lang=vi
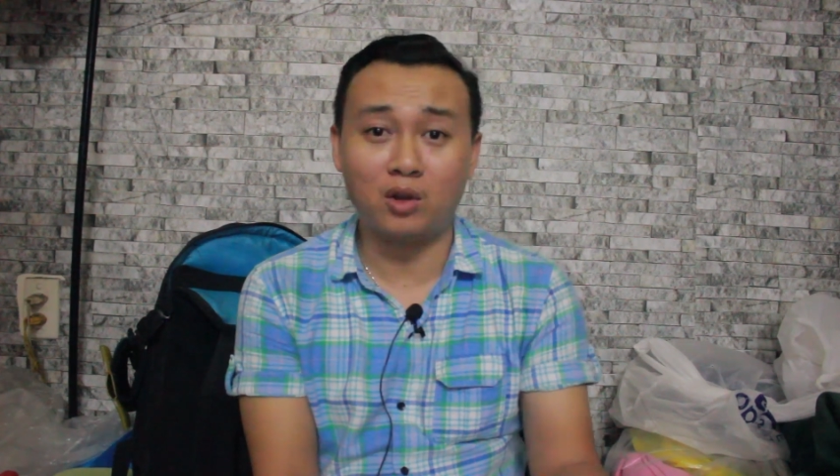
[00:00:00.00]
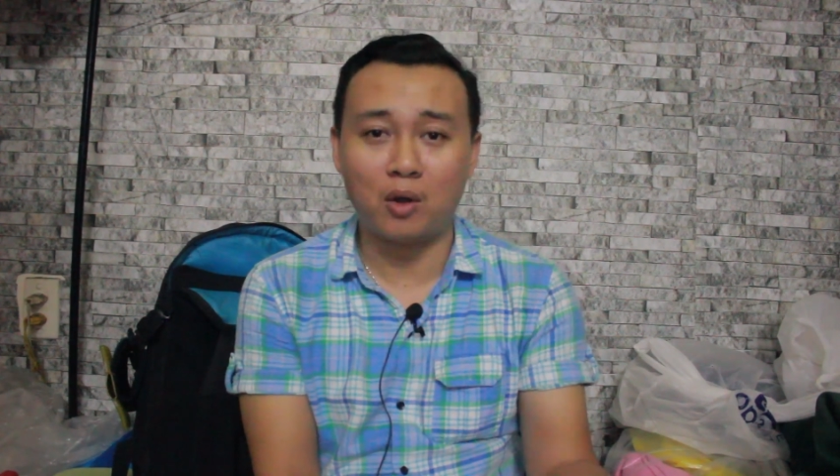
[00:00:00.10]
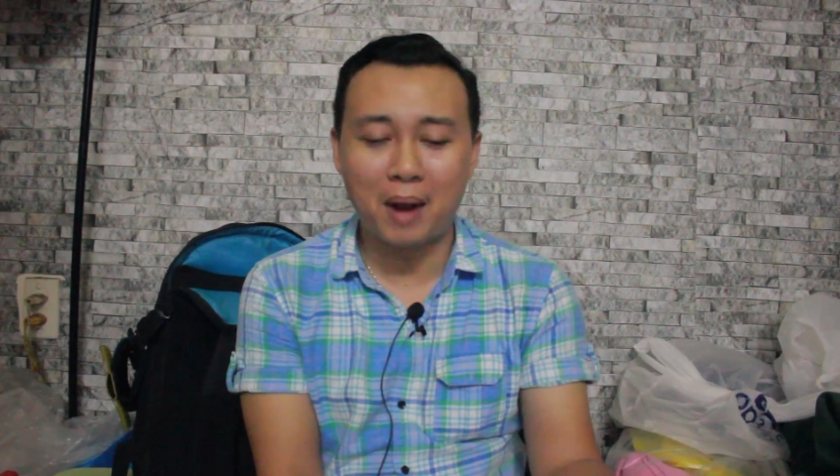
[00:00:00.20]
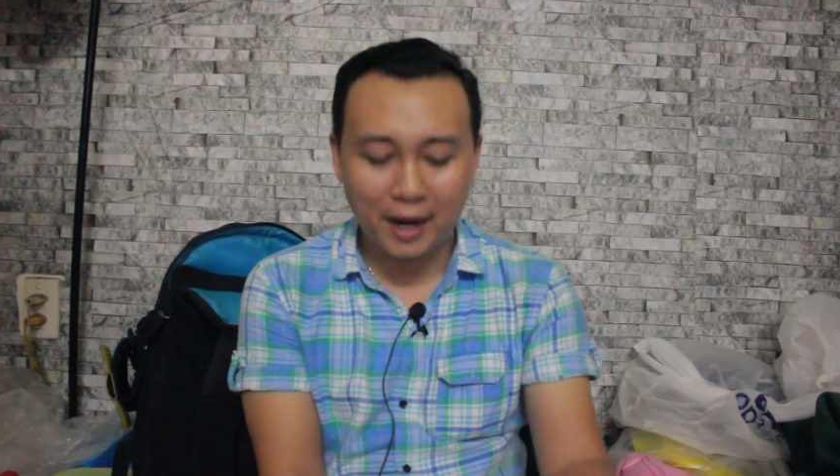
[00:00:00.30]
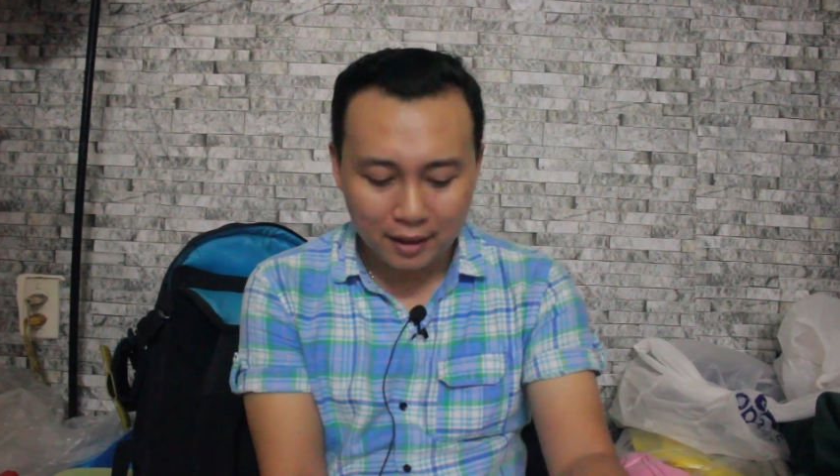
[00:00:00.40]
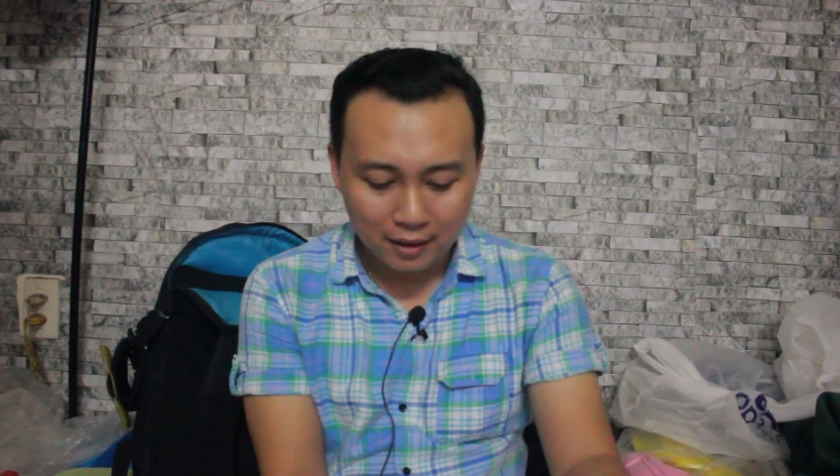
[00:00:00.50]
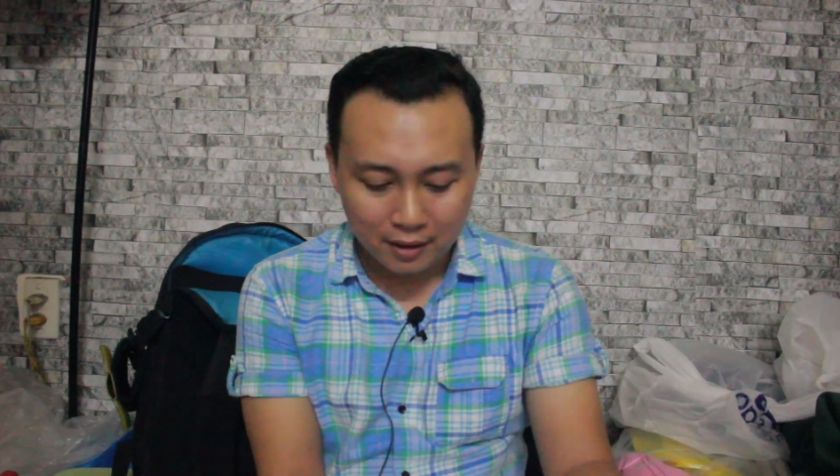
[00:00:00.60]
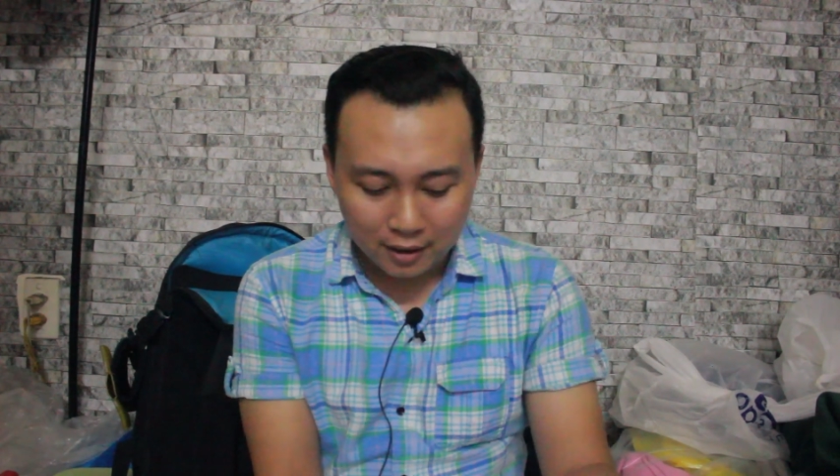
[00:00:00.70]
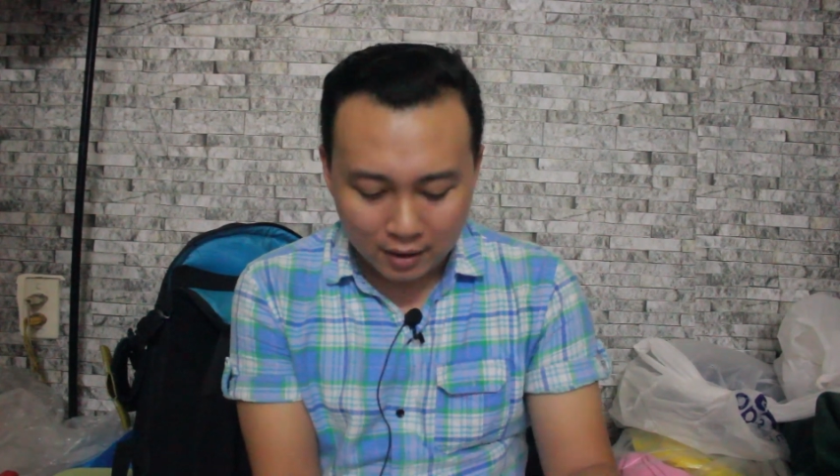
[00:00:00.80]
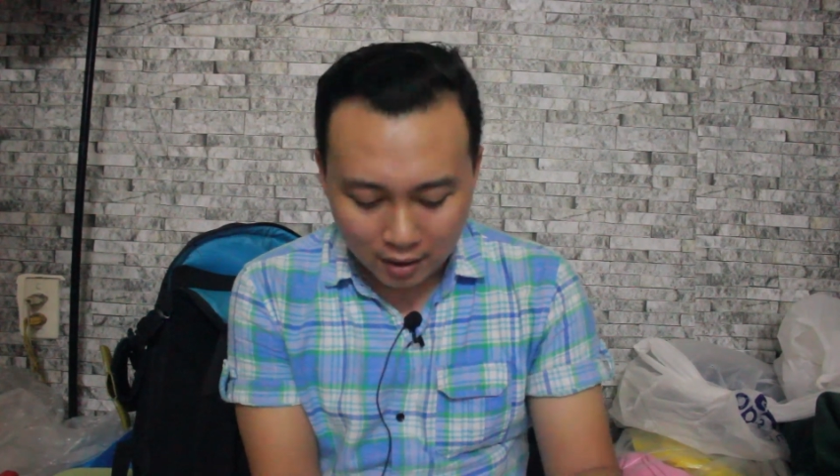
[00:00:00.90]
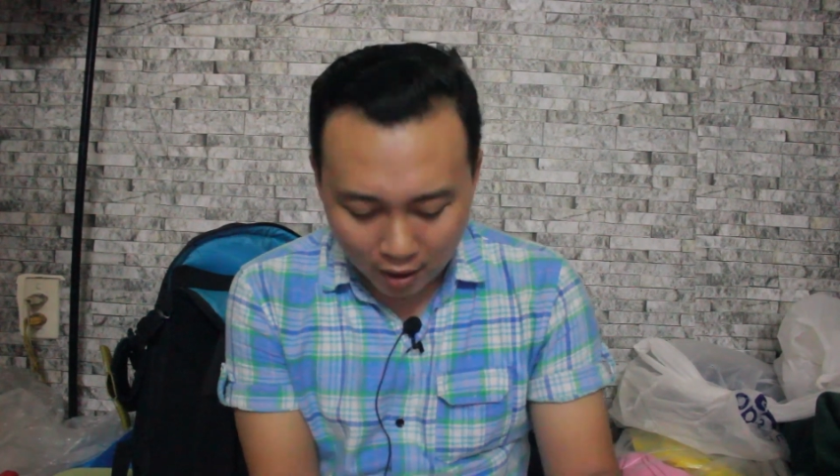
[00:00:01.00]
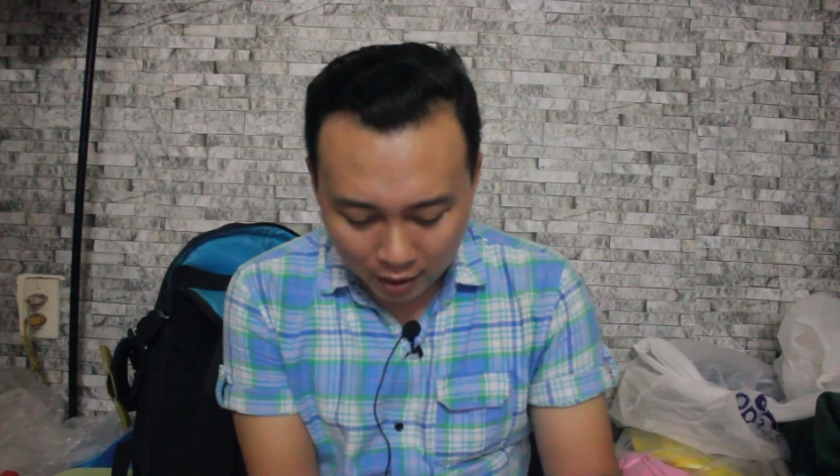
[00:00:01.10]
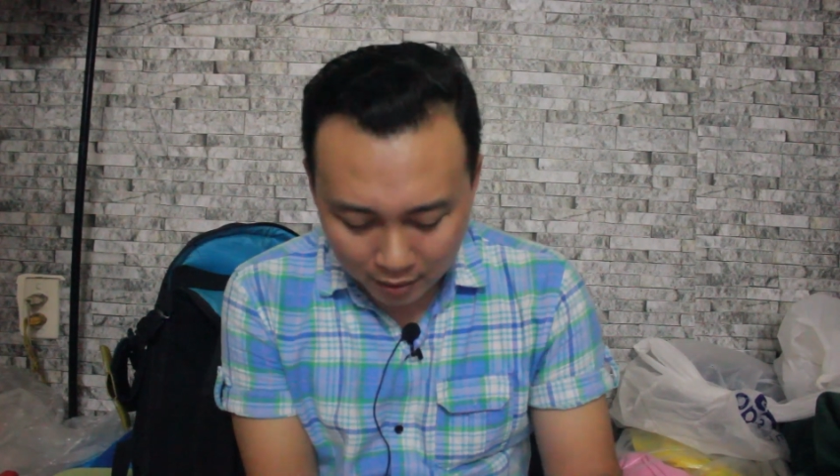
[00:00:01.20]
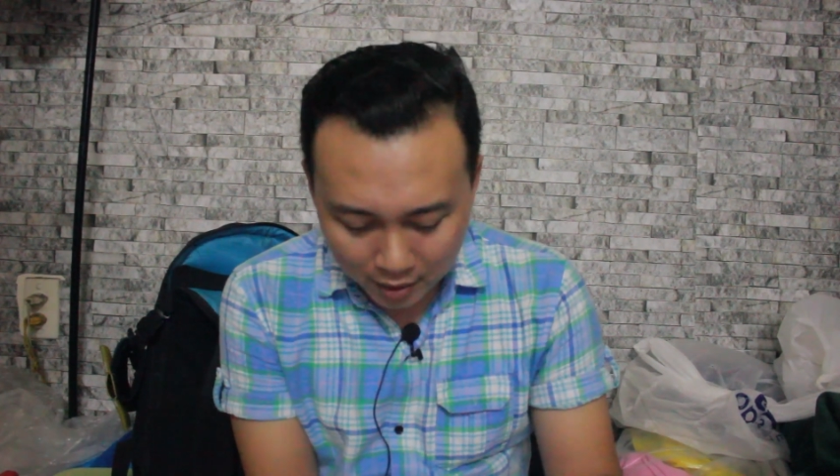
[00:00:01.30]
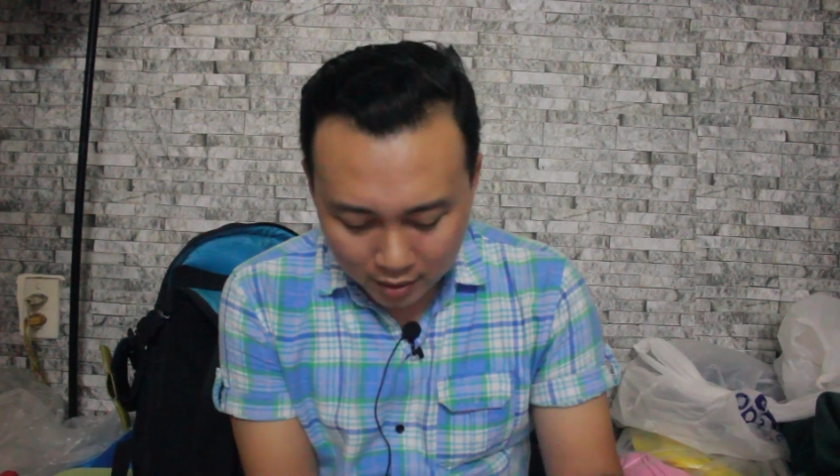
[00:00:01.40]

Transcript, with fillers: thoải mái đó.